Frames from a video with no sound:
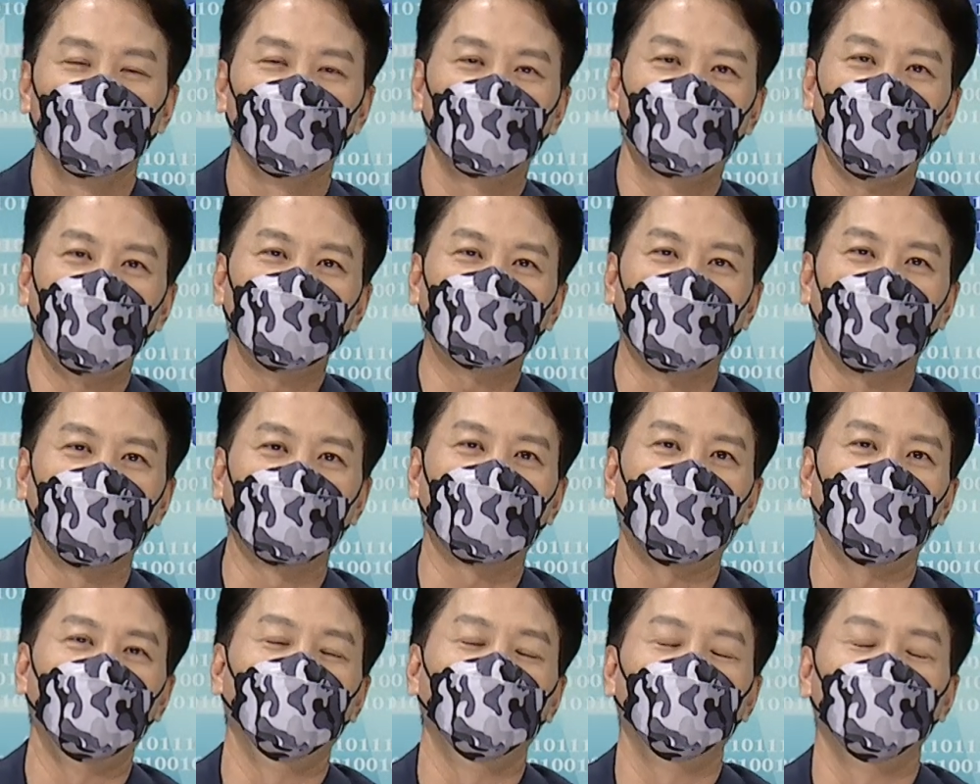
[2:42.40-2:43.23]
非常
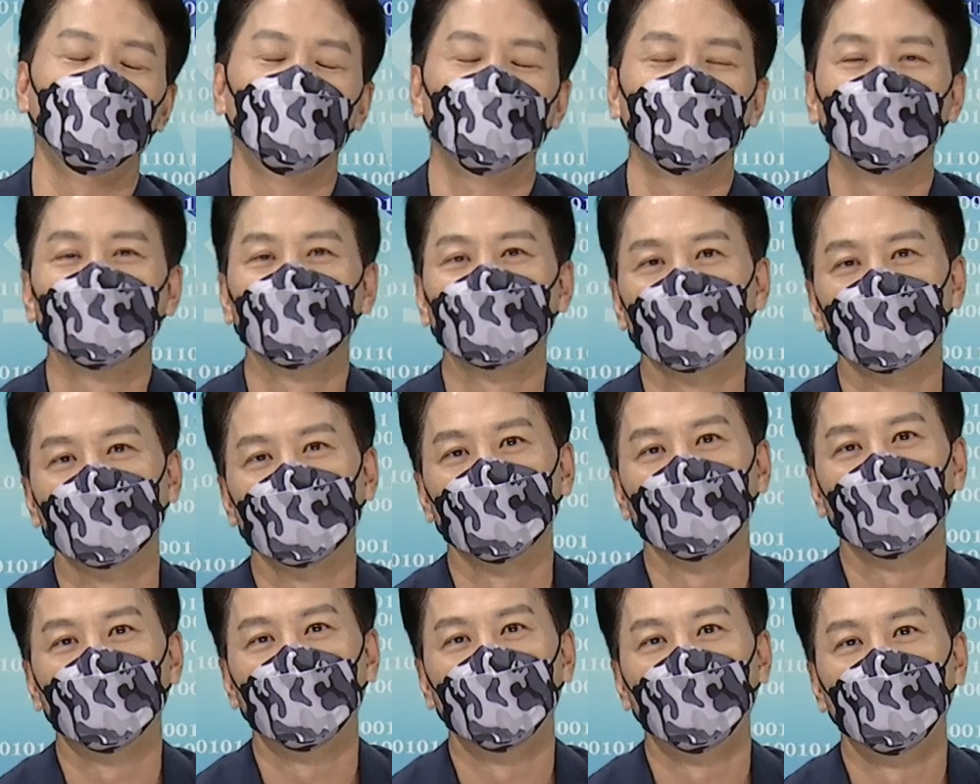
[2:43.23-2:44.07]
感恩，
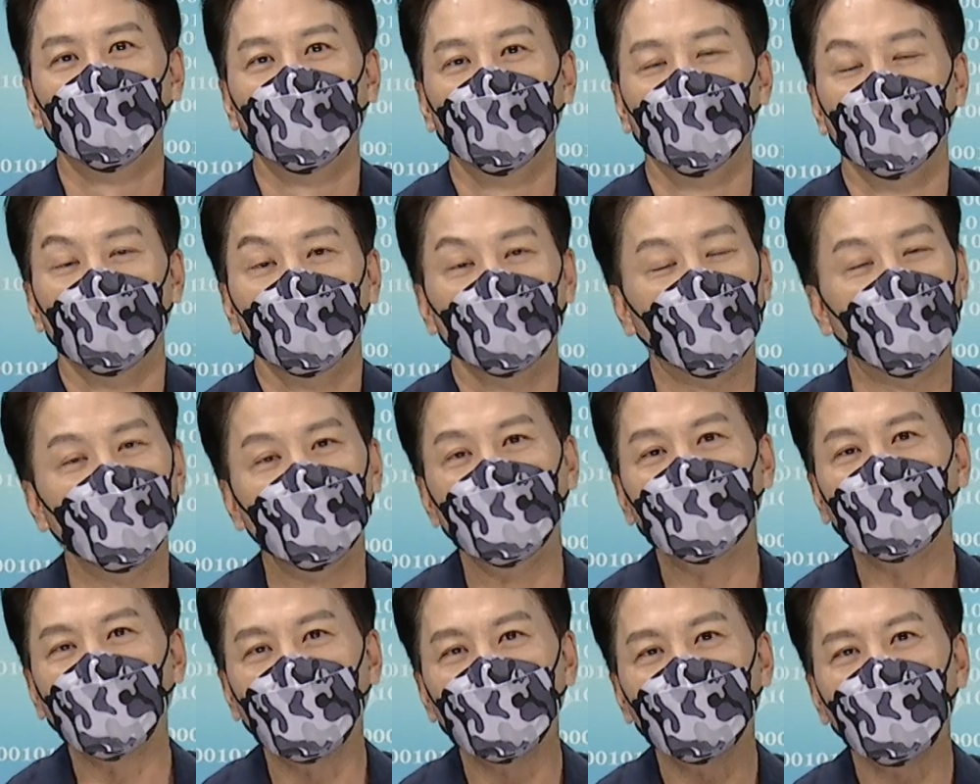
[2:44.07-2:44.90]
我
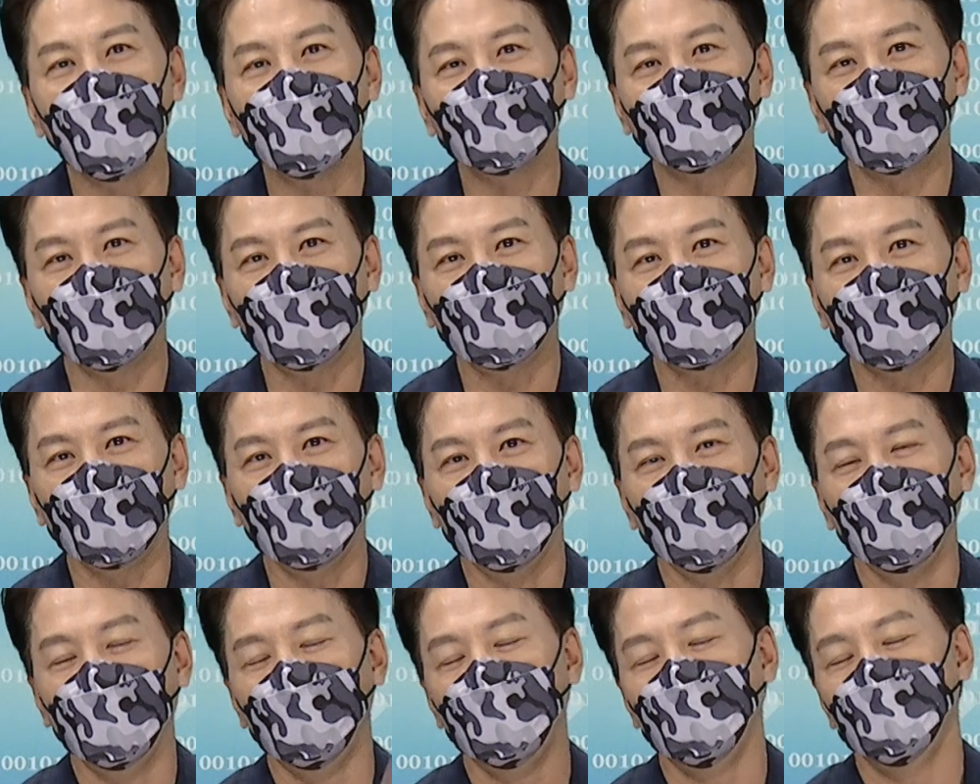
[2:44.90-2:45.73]
们的业绩
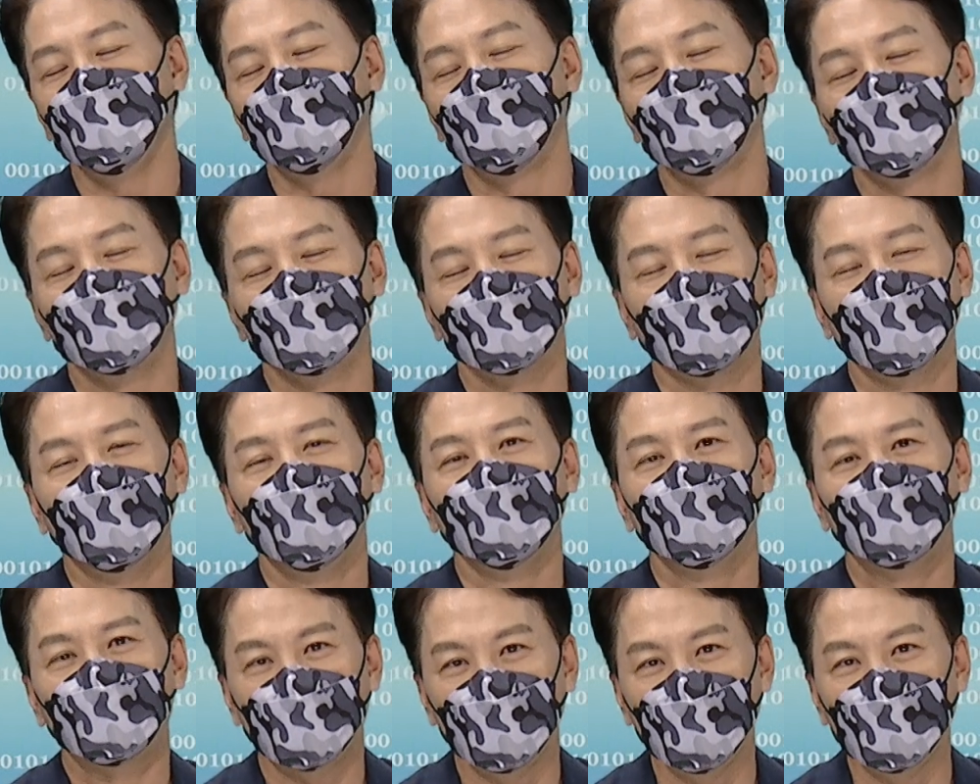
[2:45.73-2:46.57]
第一，
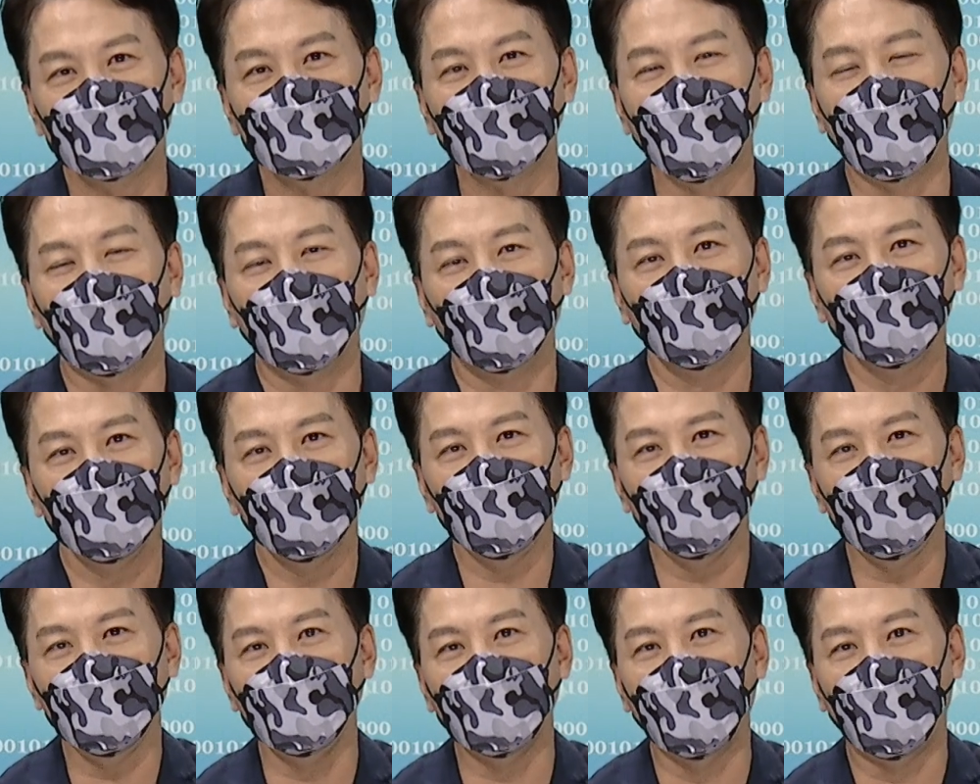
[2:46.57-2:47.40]
绩效
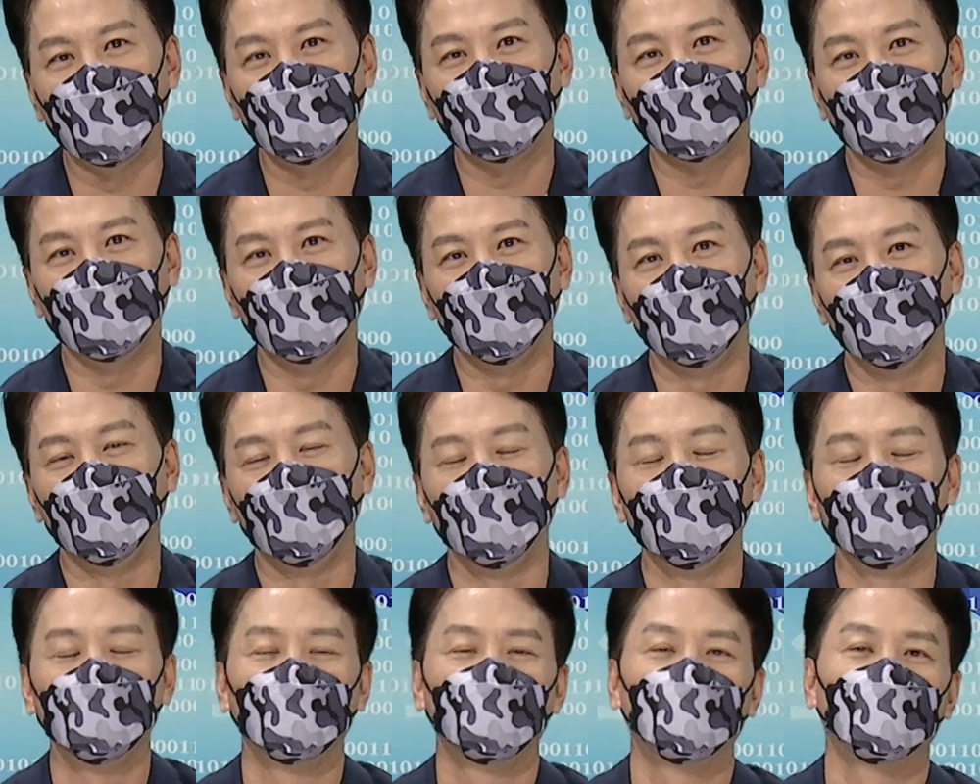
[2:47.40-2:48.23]
依然第一。